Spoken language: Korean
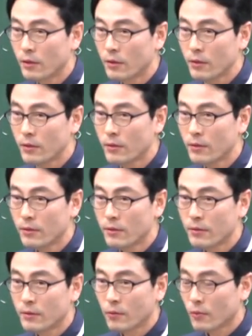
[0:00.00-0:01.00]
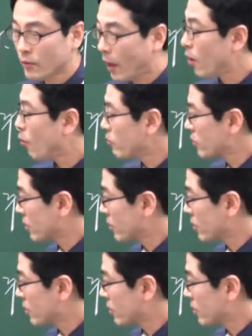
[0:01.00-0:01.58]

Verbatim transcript: 어? 내가